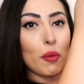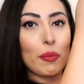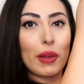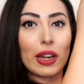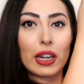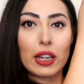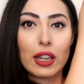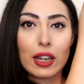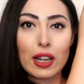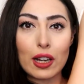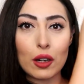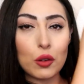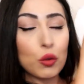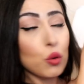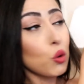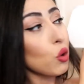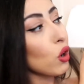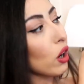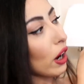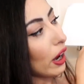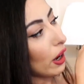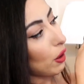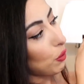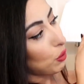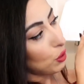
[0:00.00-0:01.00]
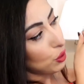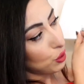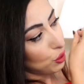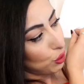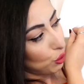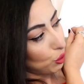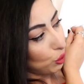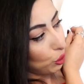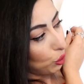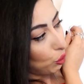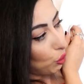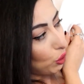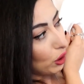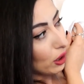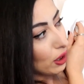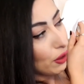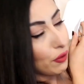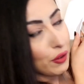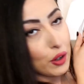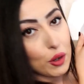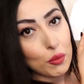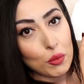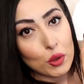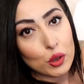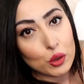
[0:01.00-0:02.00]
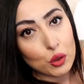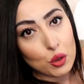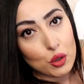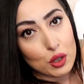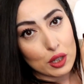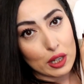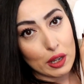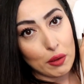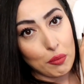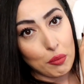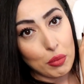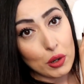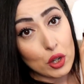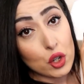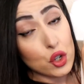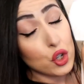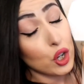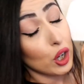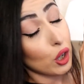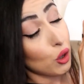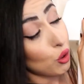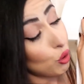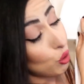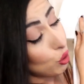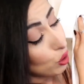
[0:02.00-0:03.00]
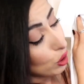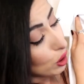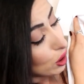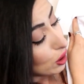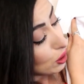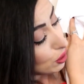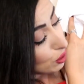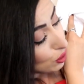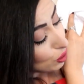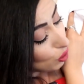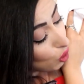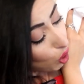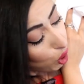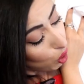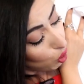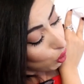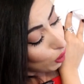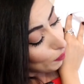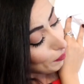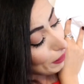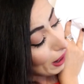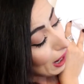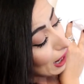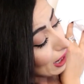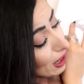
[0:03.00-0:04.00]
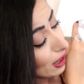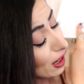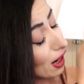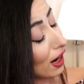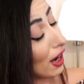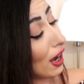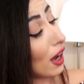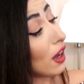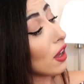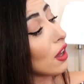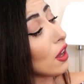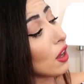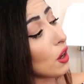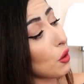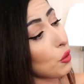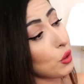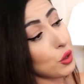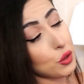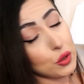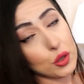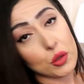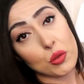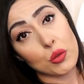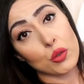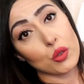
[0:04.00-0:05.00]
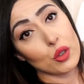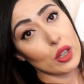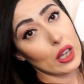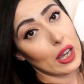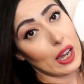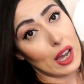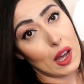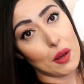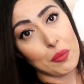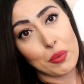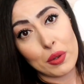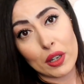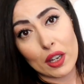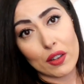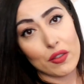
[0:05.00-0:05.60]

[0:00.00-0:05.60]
a manica lunga in questo cotone davvero molto semplice con scollo a barca questo è uno dei capi